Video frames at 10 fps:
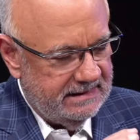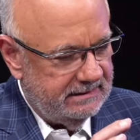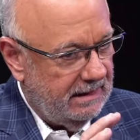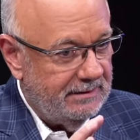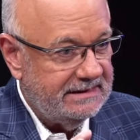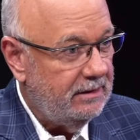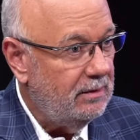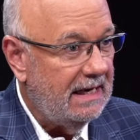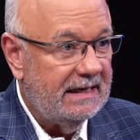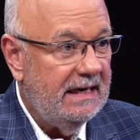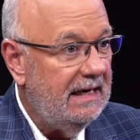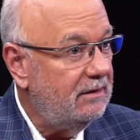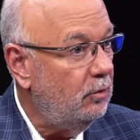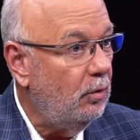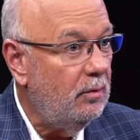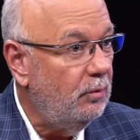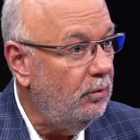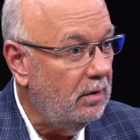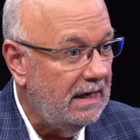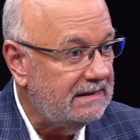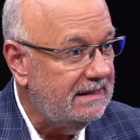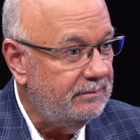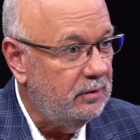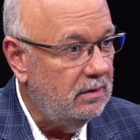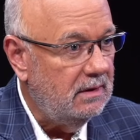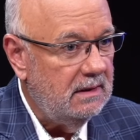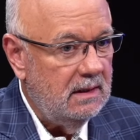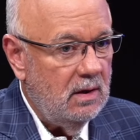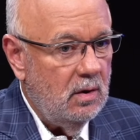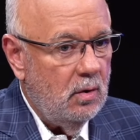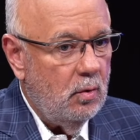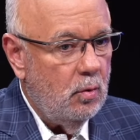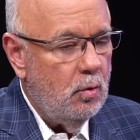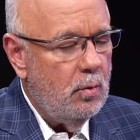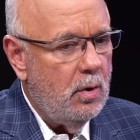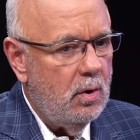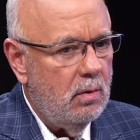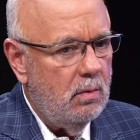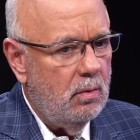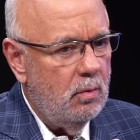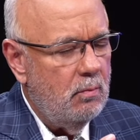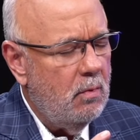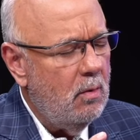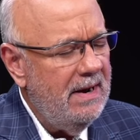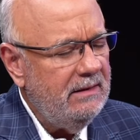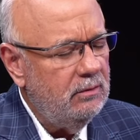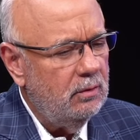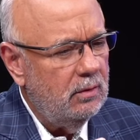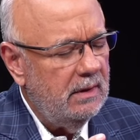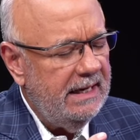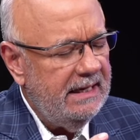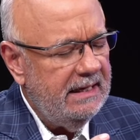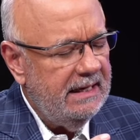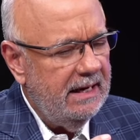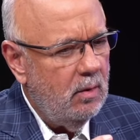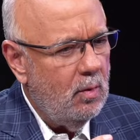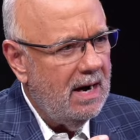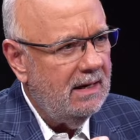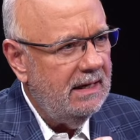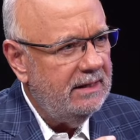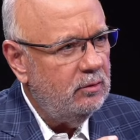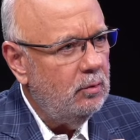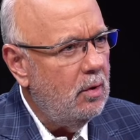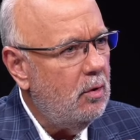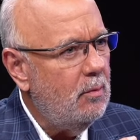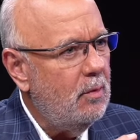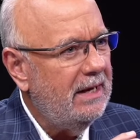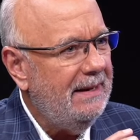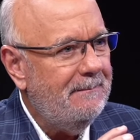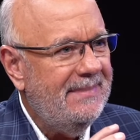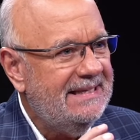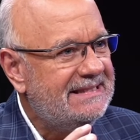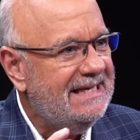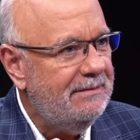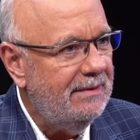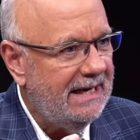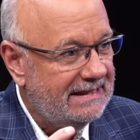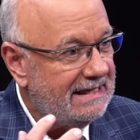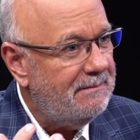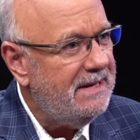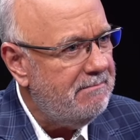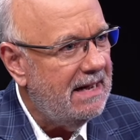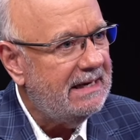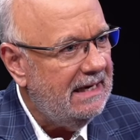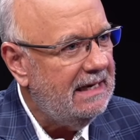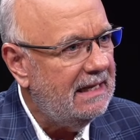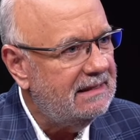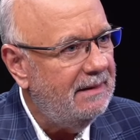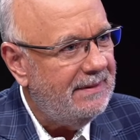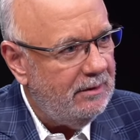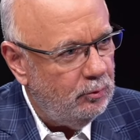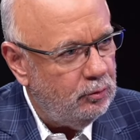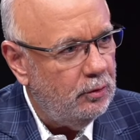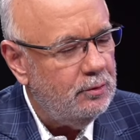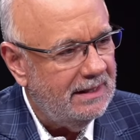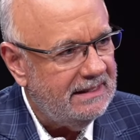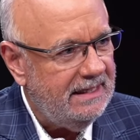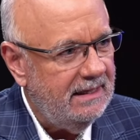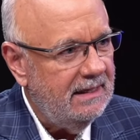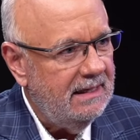establecieron las reglas, todo el mundo las aceptó. Hubo un momento en que Juan estuvo como que invisible. Esas mismas reglas, te pregunto yo a ti,